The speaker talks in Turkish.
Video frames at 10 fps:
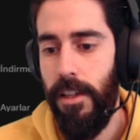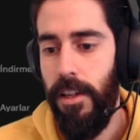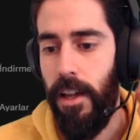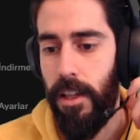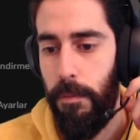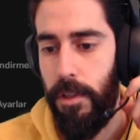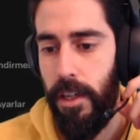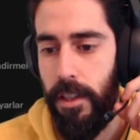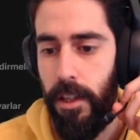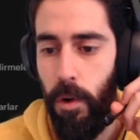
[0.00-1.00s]
yine halkım
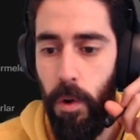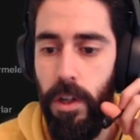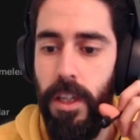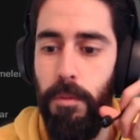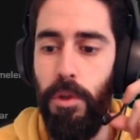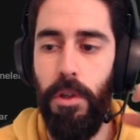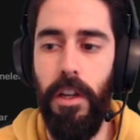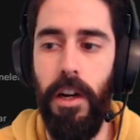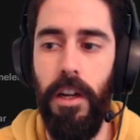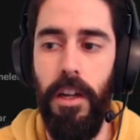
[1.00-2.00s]
çekti. 12,5
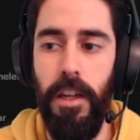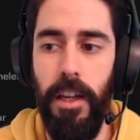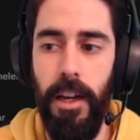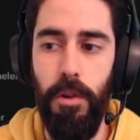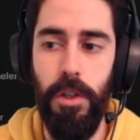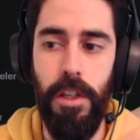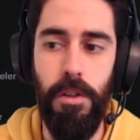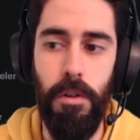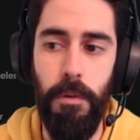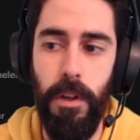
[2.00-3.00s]
lira. Yani
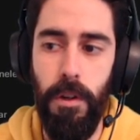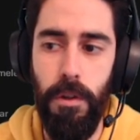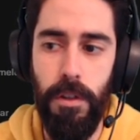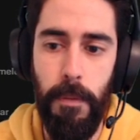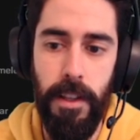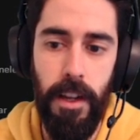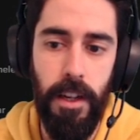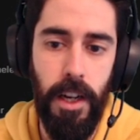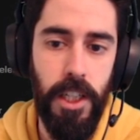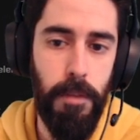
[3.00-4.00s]
ücretsiz olduğu zamanlarda
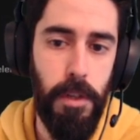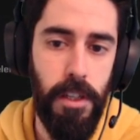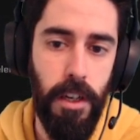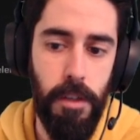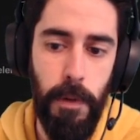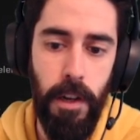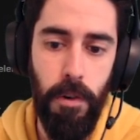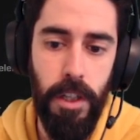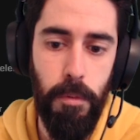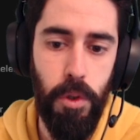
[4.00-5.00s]
kaçırmışsanız bile
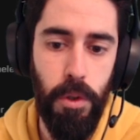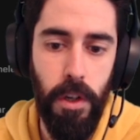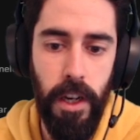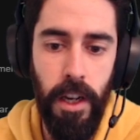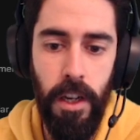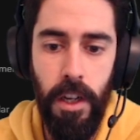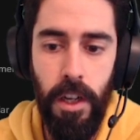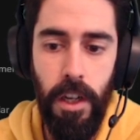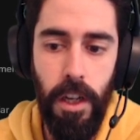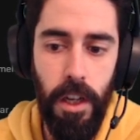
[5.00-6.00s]
12,5 liraya
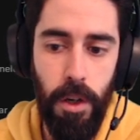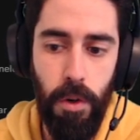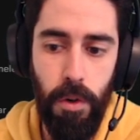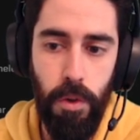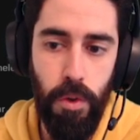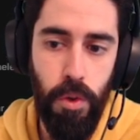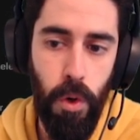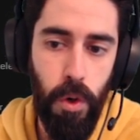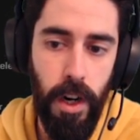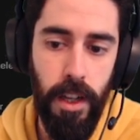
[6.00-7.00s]
e,
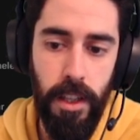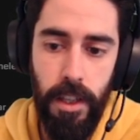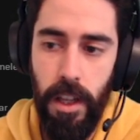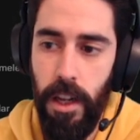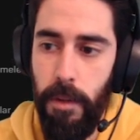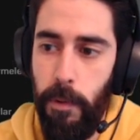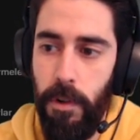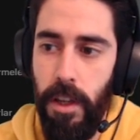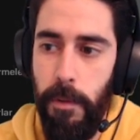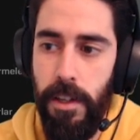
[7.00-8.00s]
çok rahatlıkla alıp
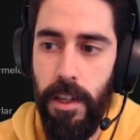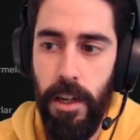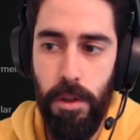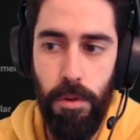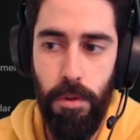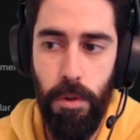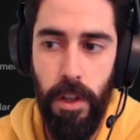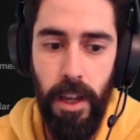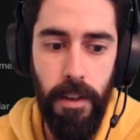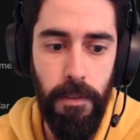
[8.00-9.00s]
oynayabileceğiniz
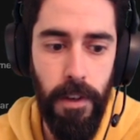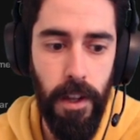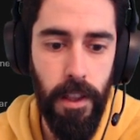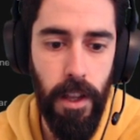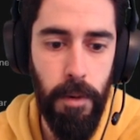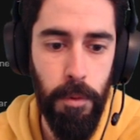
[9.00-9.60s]
türde fiyatlar